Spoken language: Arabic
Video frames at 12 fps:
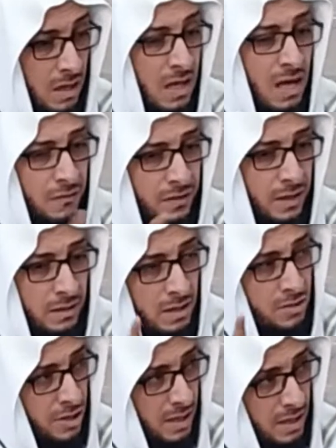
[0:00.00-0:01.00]
نافيا
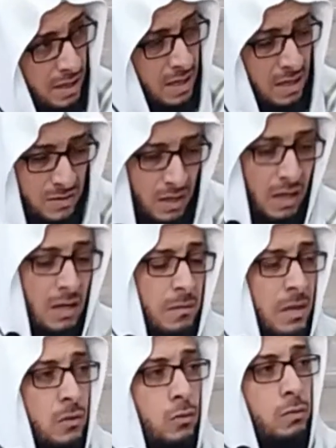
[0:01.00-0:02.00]
للجهالة صح
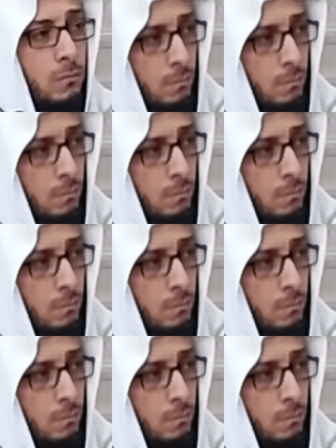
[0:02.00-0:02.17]
البيع